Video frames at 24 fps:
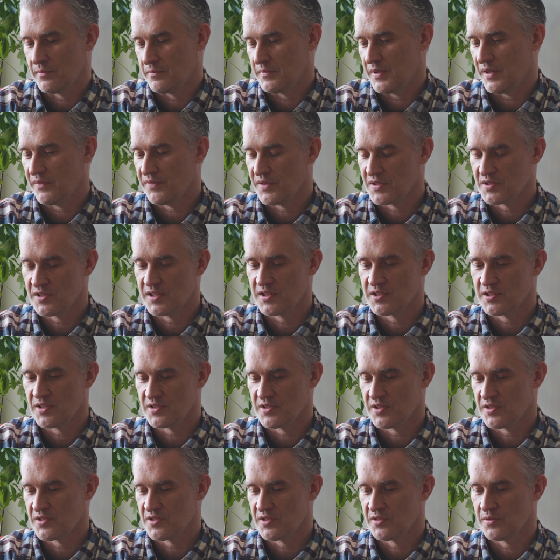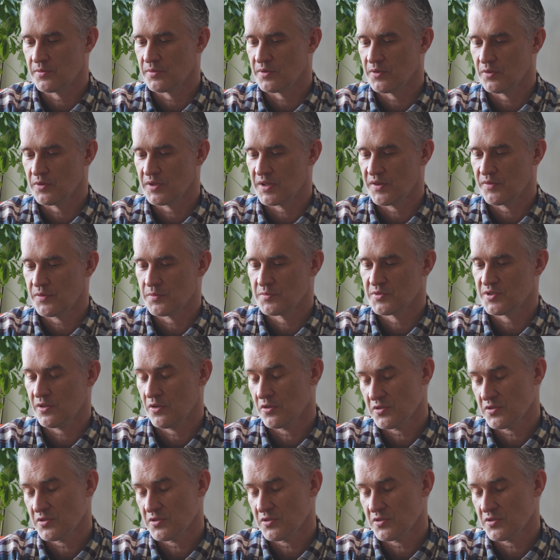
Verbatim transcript: najważniejsza rzecz, że tą geografią się,